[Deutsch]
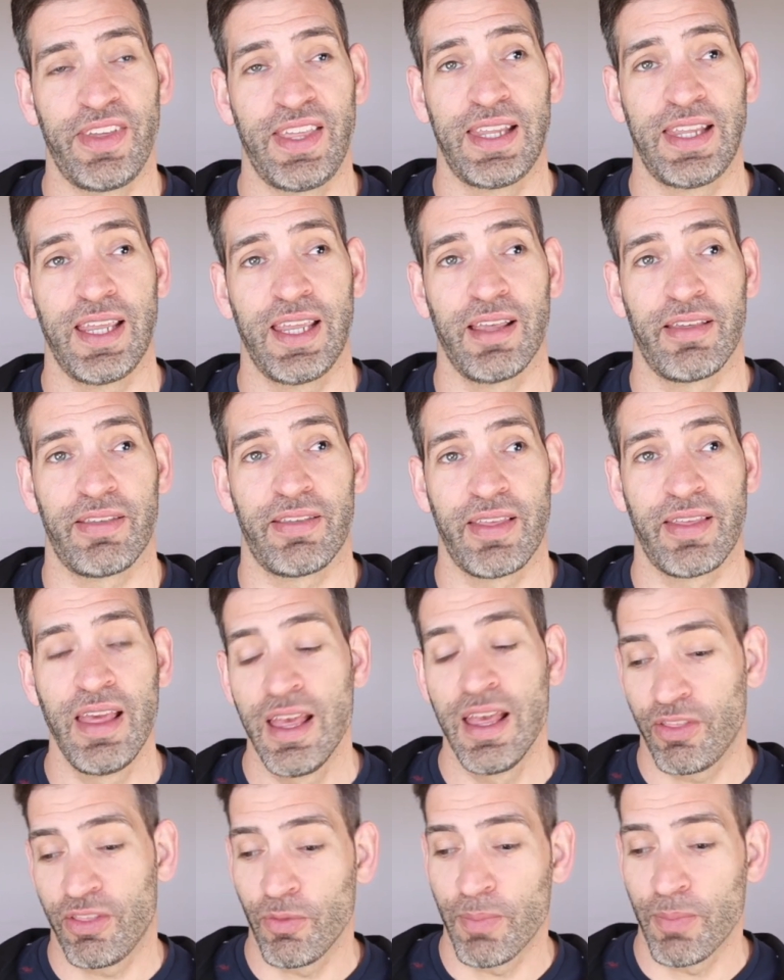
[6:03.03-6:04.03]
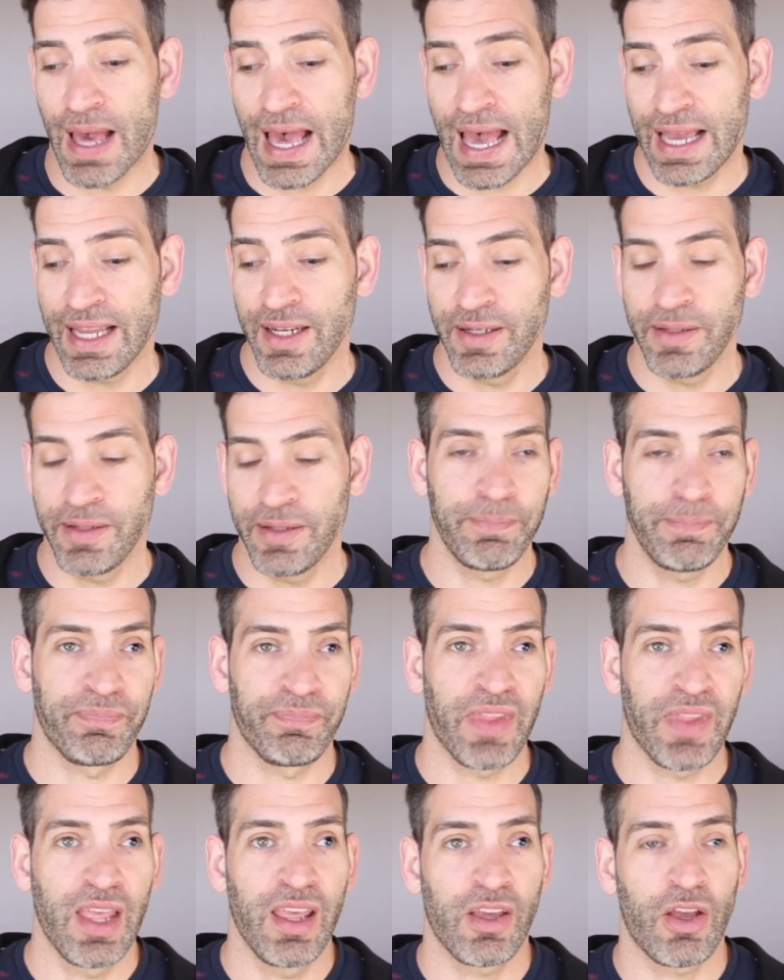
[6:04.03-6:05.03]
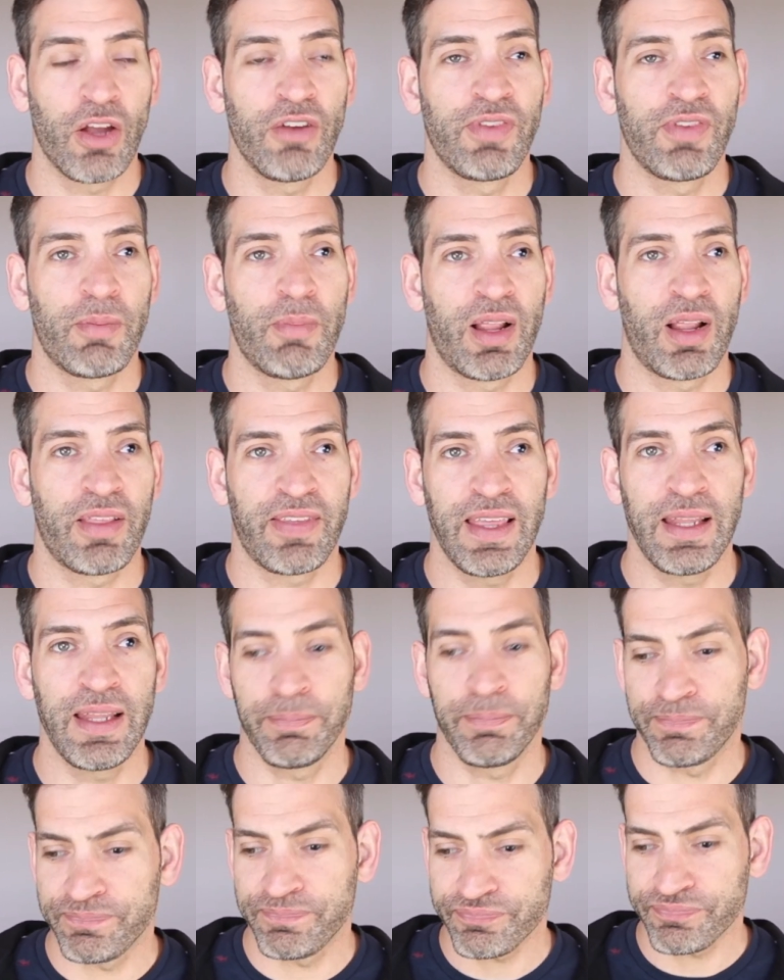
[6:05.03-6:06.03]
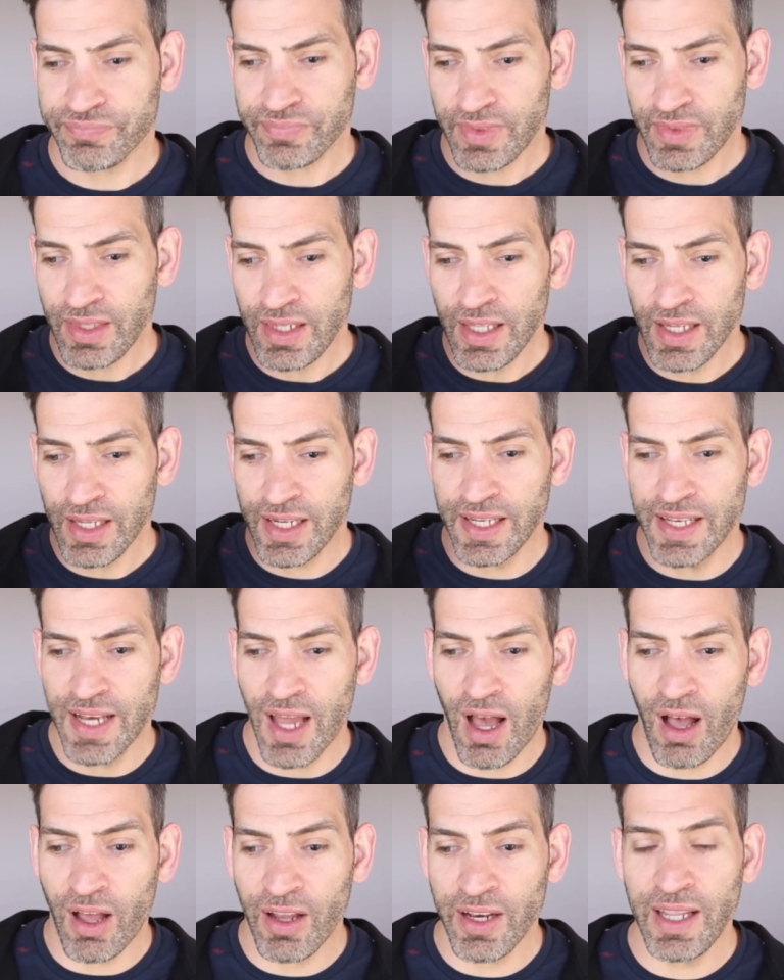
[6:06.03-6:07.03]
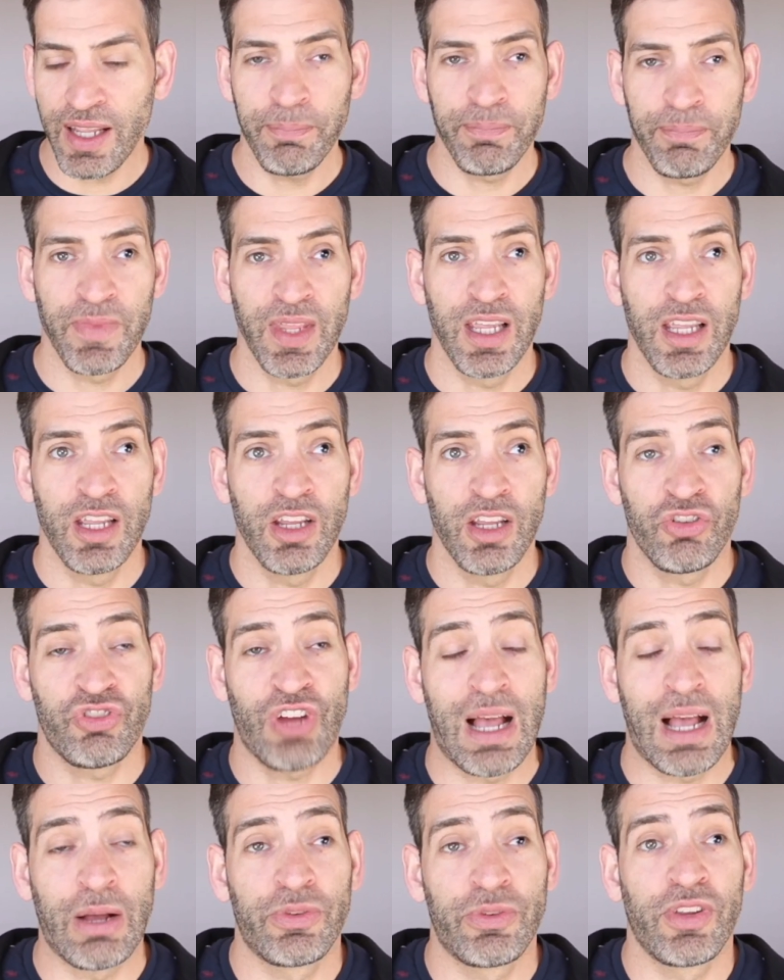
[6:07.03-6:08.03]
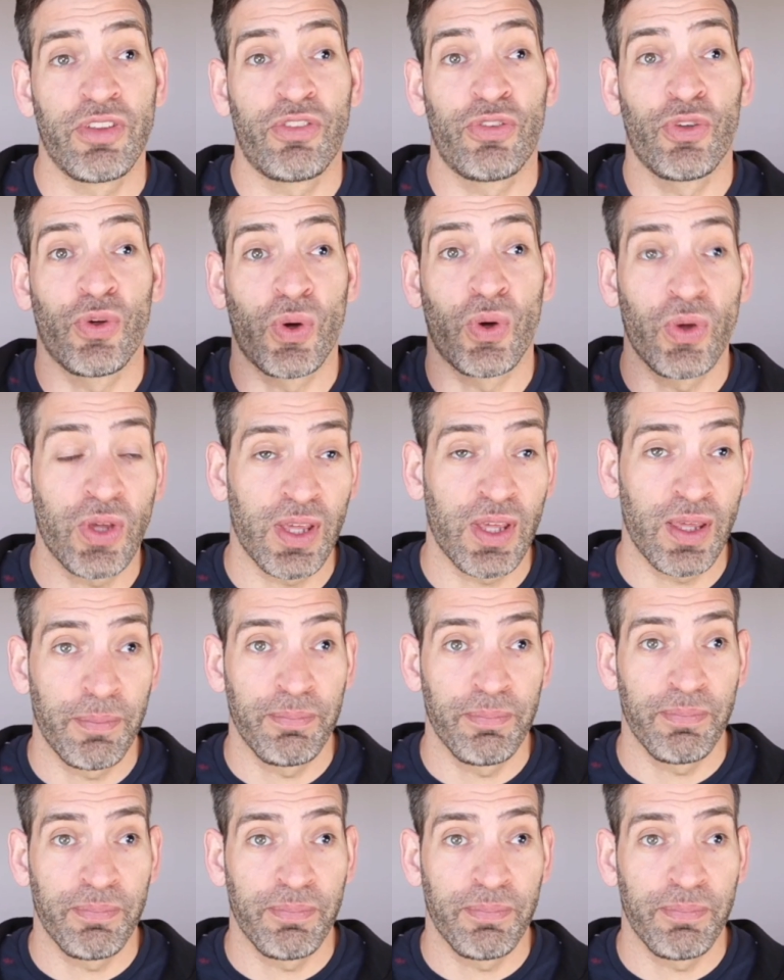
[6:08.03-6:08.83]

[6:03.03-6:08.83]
Wichtiges. Zum einen können wir mal sehen, Gnade schaut zurück.